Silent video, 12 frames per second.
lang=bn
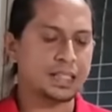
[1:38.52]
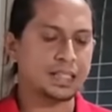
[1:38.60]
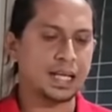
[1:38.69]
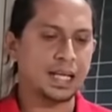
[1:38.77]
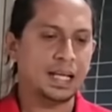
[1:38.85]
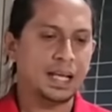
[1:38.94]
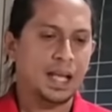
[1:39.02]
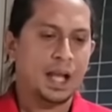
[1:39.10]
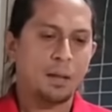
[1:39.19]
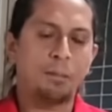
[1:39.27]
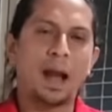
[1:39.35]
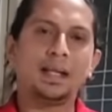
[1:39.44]
যে
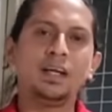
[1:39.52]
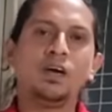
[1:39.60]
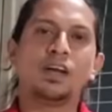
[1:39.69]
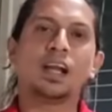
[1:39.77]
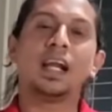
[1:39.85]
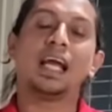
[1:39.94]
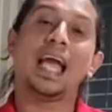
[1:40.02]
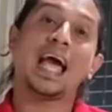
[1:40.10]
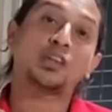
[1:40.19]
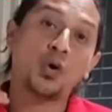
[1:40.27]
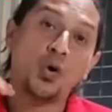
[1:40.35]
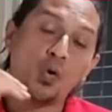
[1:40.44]
ব্যাটিং অর্ডারের
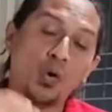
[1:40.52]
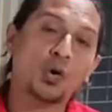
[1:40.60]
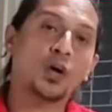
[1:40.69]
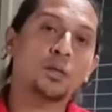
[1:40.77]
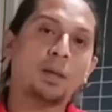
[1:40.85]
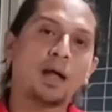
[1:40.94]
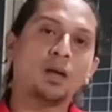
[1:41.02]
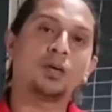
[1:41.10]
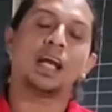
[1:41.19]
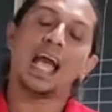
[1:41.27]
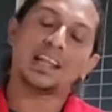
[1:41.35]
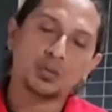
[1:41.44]
এত ওলট পালট
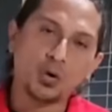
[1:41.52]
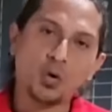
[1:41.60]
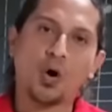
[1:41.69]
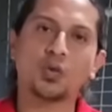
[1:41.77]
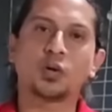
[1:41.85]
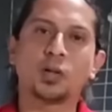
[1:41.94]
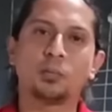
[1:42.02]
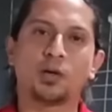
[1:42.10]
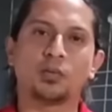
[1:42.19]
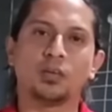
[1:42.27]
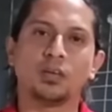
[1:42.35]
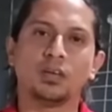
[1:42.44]
এত অদল
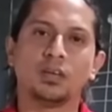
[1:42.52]
বদল